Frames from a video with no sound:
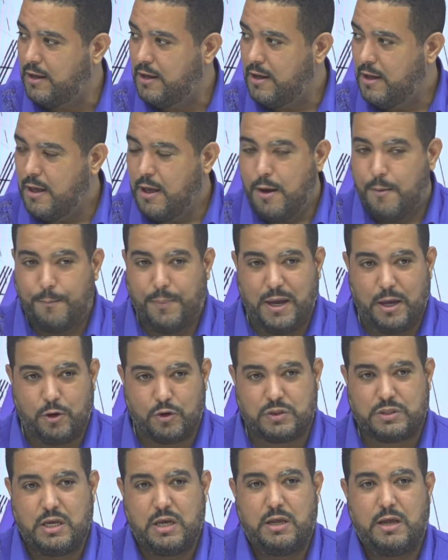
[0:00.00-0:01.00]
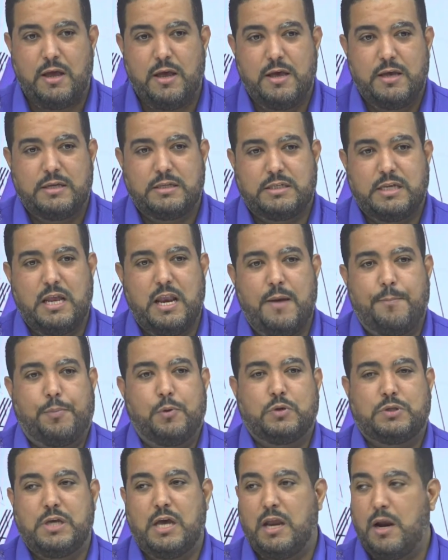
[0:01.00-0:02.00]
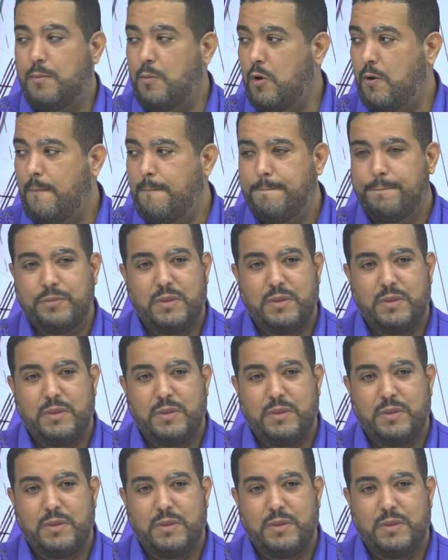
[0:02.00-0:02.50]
No, pero, si, si le pusiéramos